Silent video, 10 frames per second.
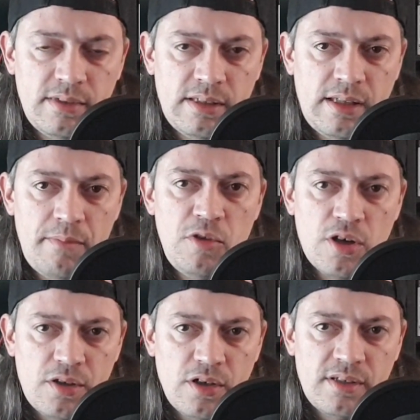tem
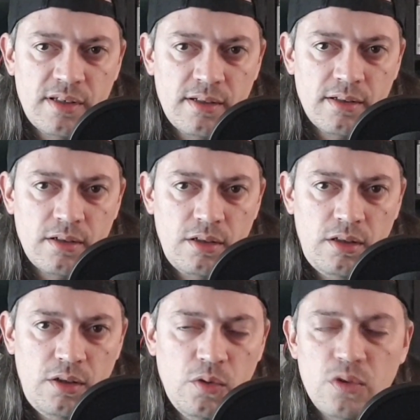melhor nota
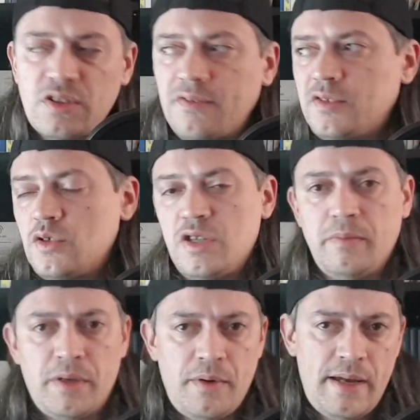que o Ghost of
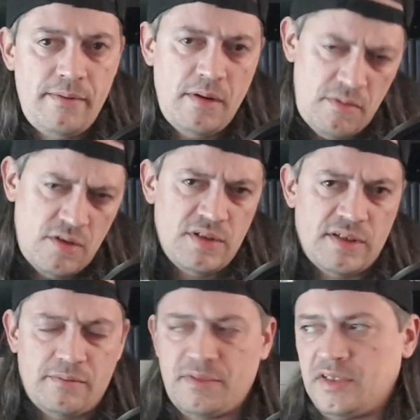Tsushima, não é? É Uma
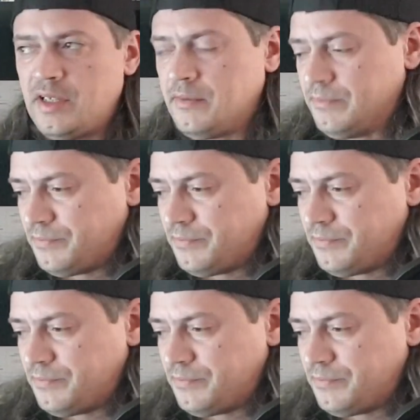coisa impressionante.